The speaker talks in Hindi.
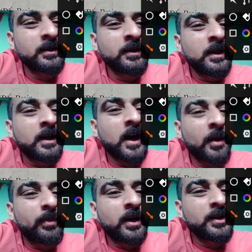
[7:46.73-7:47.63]
ब्लड जो
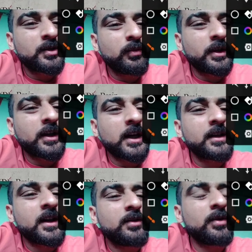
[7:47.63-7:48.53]
वो निकाला जाए तो
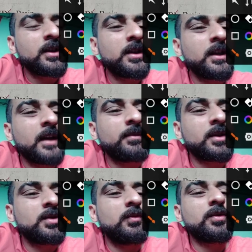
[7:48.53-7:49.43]
कितने टाइम तक जो वो उसको
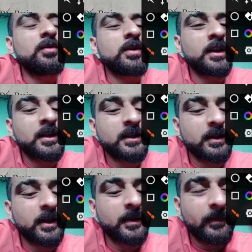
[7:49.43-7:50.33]
रखा जा सकता है
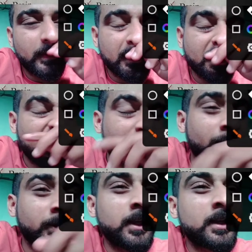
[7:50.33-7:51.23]
ठीक है आपको बताइए कि
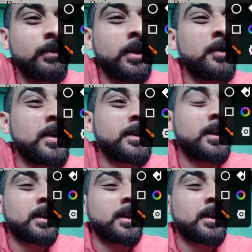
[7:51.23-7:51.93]
ब्लड को ऐसे रखेंगे तो वो जम